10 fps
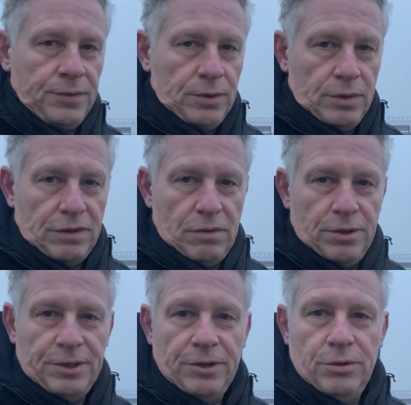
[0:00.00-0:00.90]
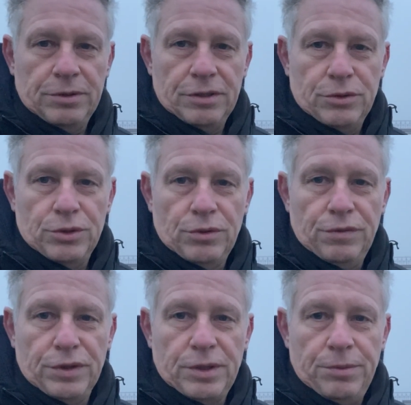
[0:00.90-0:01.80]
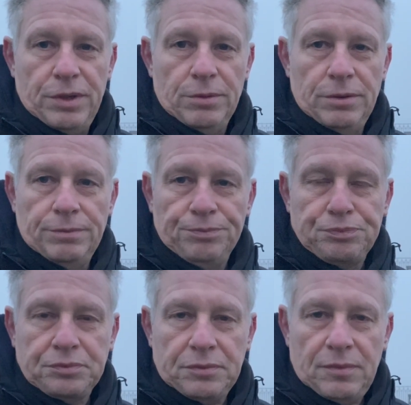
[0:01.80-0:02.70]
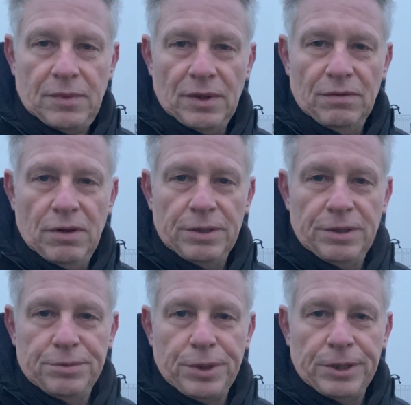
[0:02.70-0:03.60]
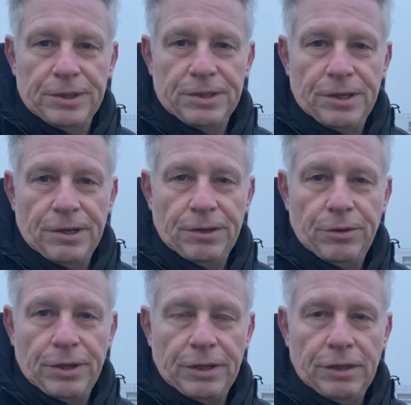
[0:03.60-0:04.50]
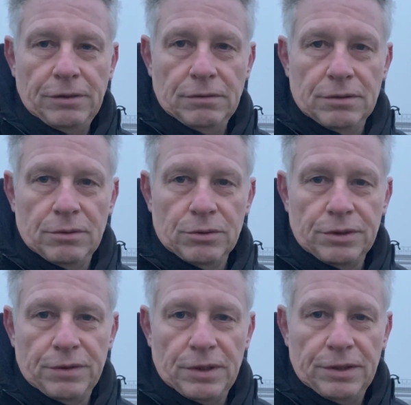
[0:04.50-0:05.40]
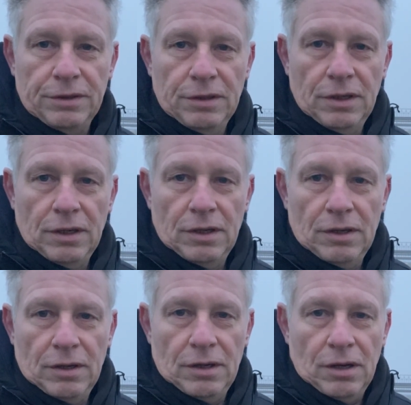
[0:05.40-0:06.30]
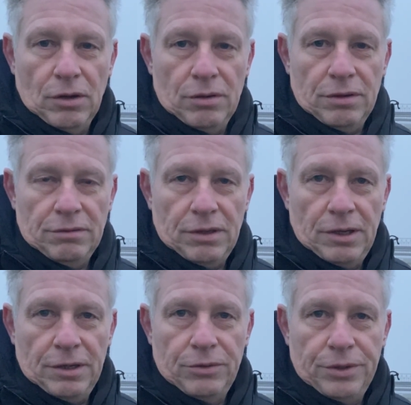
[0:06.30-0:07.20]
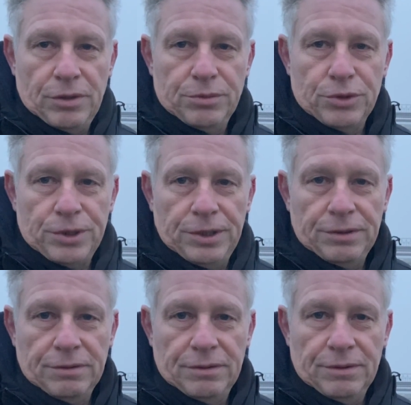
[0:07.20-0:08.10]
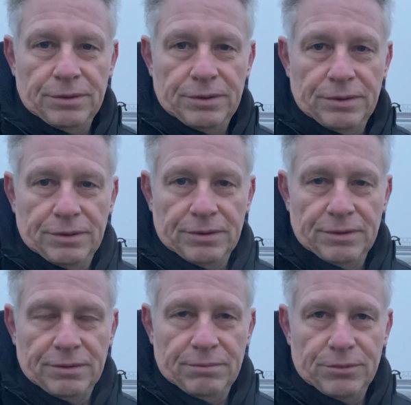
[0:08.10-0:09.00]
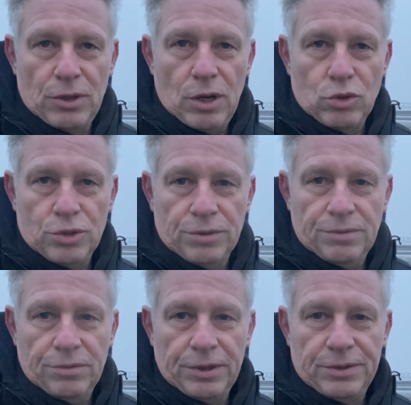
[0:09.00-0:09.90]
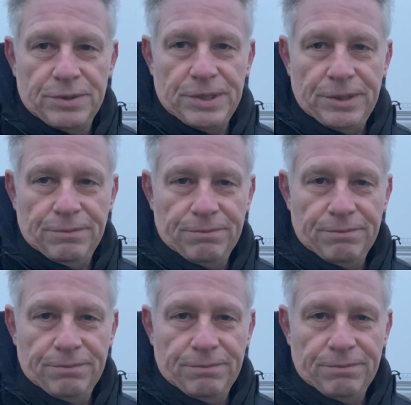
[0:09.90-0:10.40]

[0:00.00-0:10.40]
So, das war halt der kurze Zwischenruf aus dem Nebel. Vielleicht inspiriert das ja den einen oder anderen. Es lohnt sich wirklich, auch allein nur hier rumzustehen und zu lauschen und nichts zu sehen.